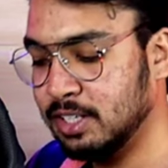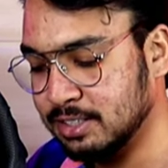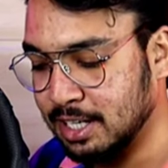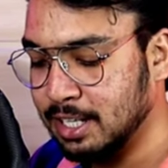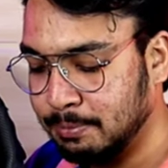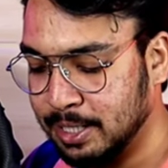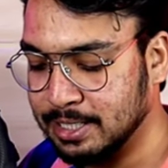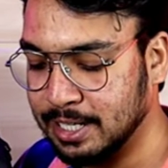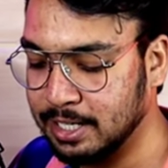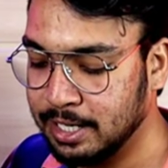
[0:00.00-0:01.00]
ये ज़्यादा ज़्यादा
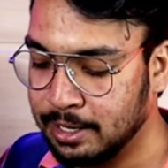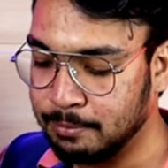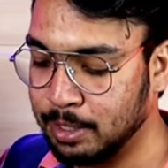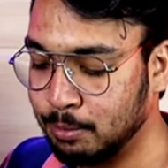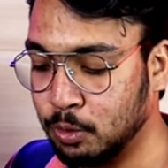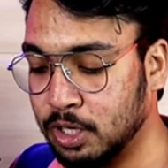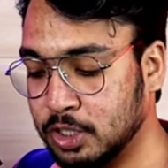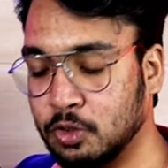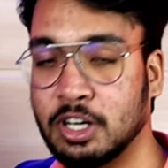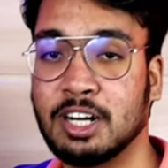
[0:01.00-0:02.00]
पीछे है मैं बोलना
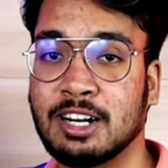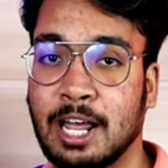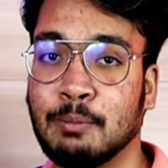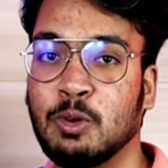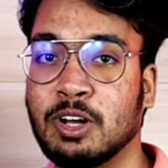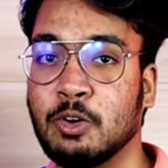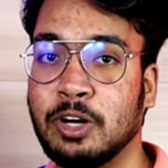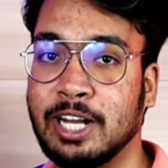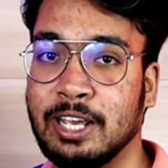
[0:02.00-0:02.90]
चाहूँगा अगर ट्राईपोल का कोई